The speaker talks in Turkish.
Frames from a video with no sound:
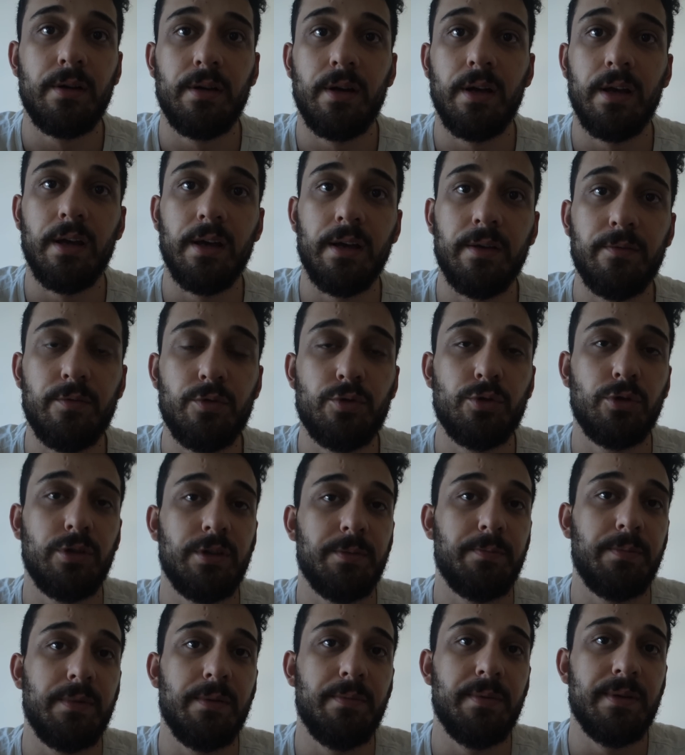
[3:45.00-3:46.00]
e, vücut
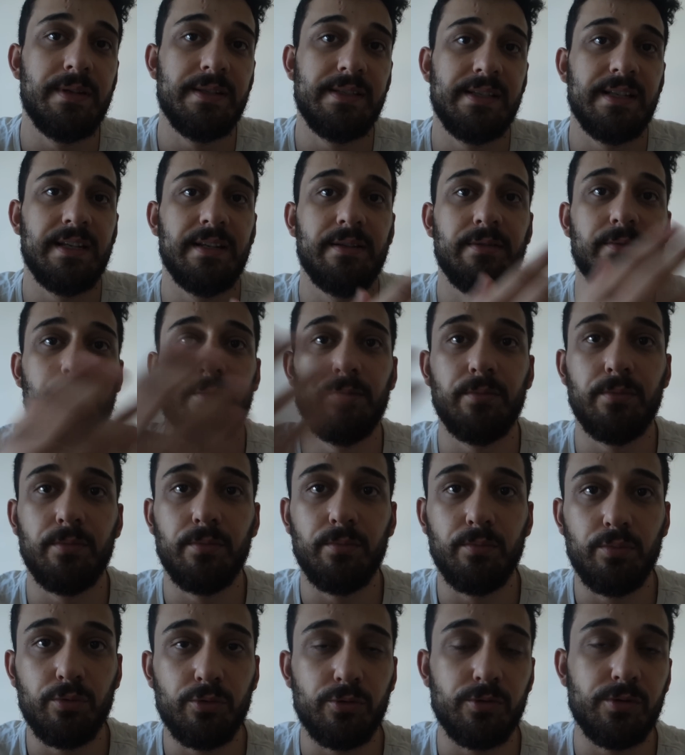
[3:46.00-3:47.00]
tipli birisinin
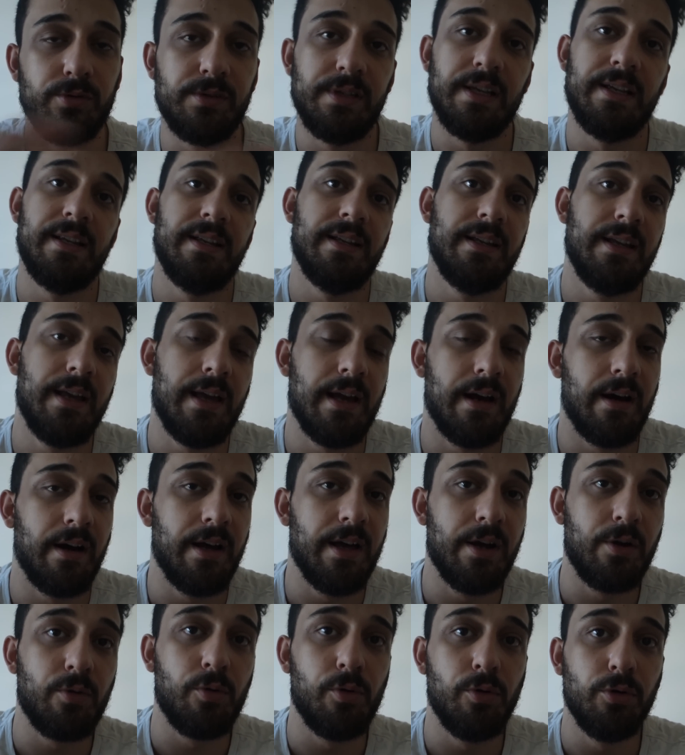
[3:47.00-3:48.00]
bu seriye
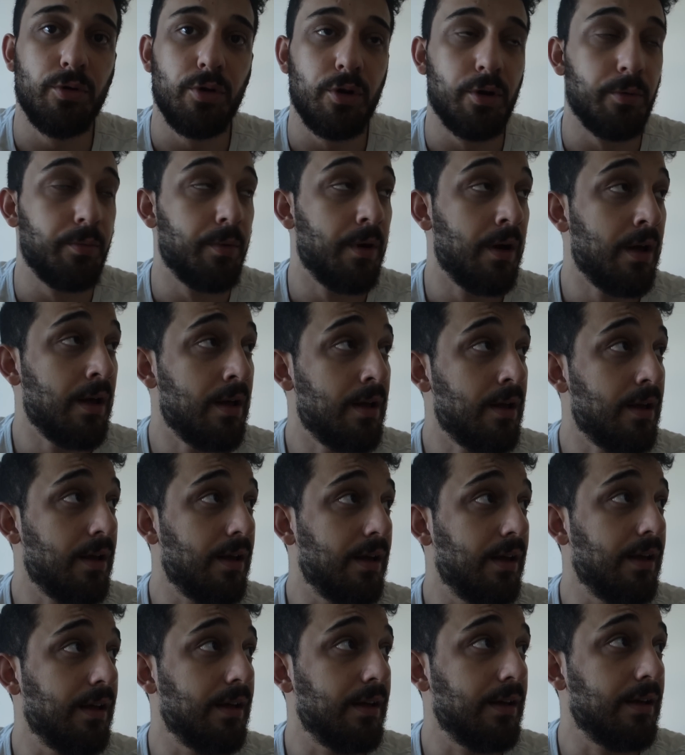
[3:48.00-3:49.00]
ayak uydurup
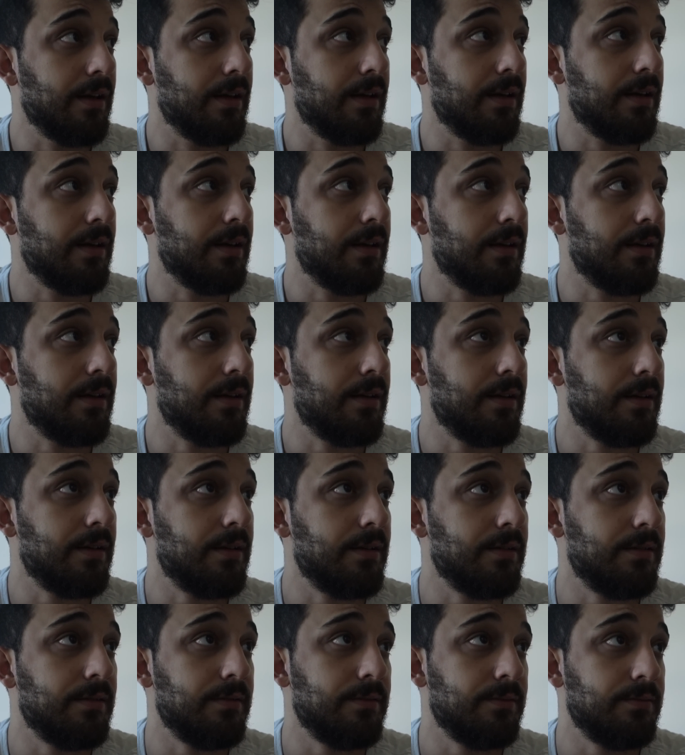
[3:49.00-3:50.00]
e,
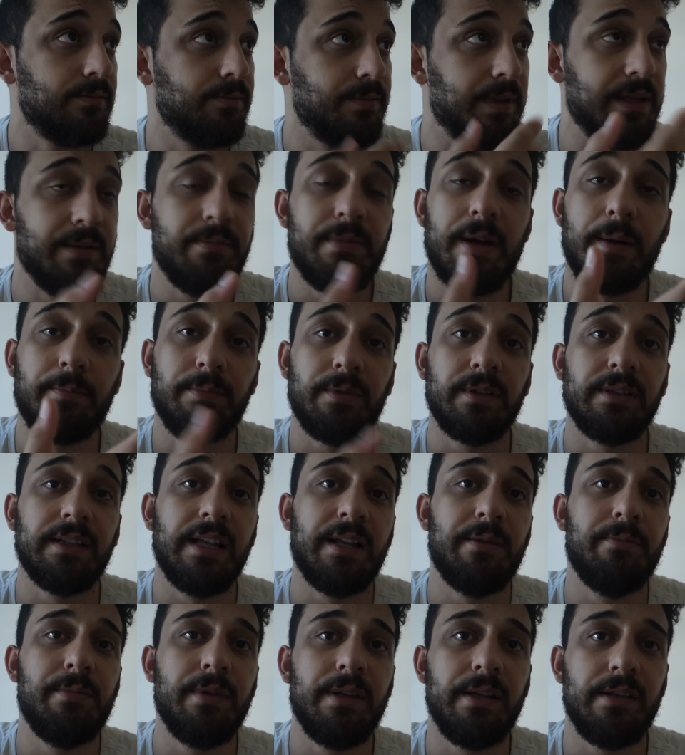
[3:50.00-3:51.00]
benim
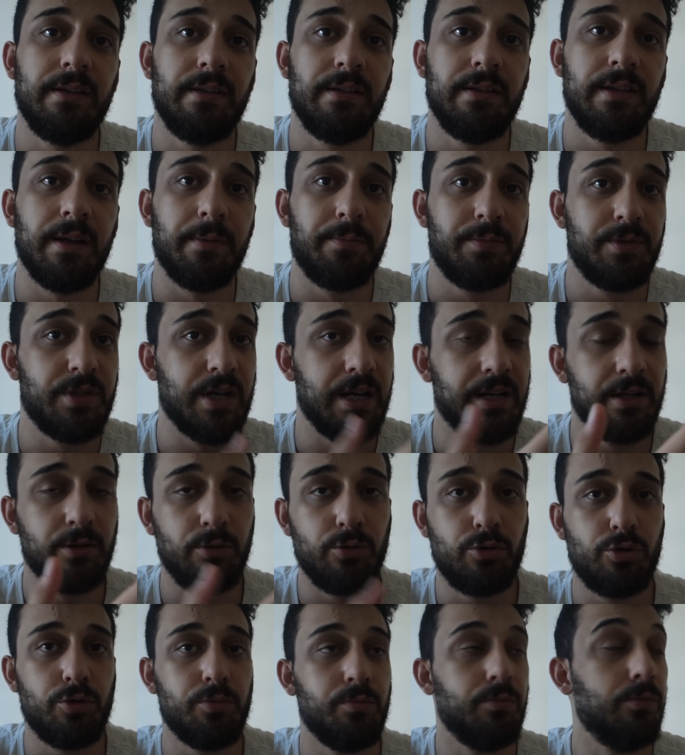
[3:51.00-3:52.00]
yaptıklarımı yapacağını
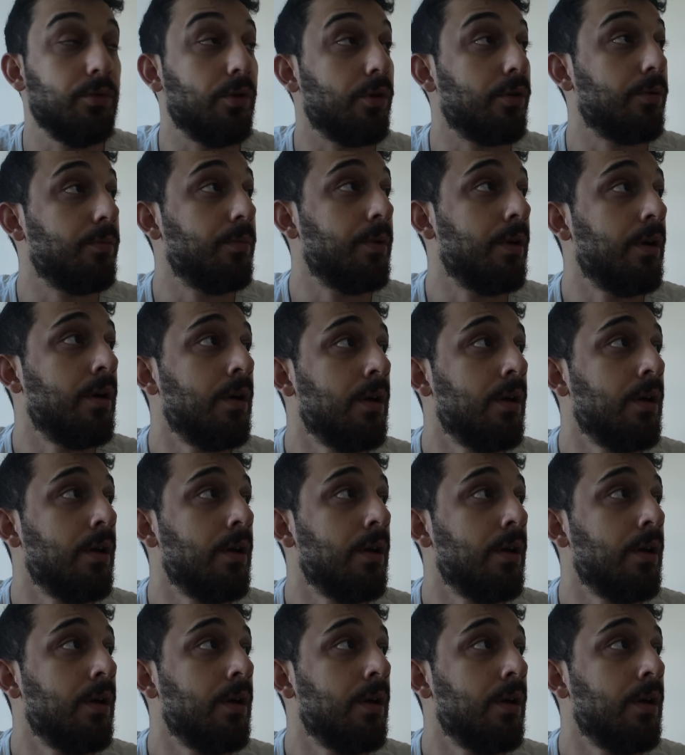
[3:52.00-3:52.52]
düşünmüyorum.